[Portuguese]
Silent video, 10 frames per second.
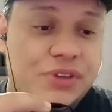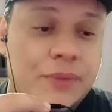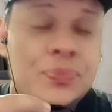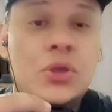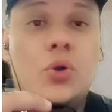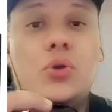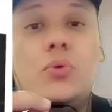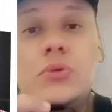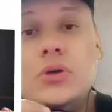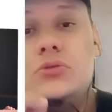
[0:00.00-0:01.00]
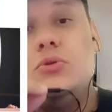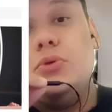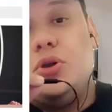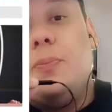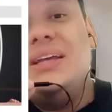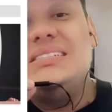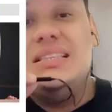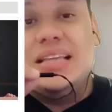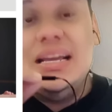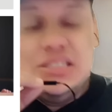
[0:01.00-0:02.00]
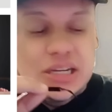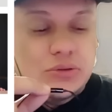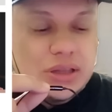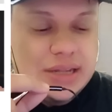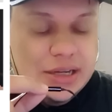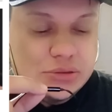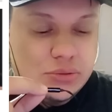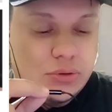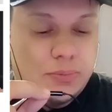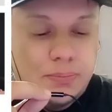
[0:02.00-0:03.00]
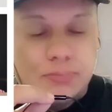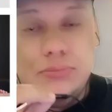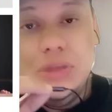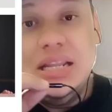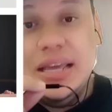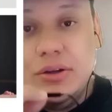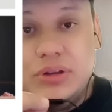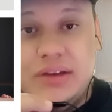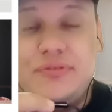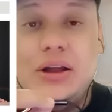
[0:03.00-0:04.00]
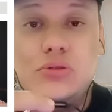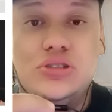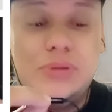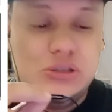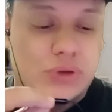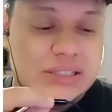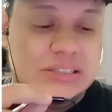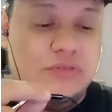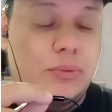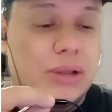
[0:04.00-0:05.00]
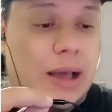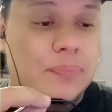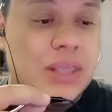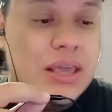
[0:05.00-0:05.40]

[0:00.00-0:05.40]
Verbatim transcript: ver o que o, o, que o presidente aí do Atlético Mineiro, né, falou sobre a situação. Vamos lá.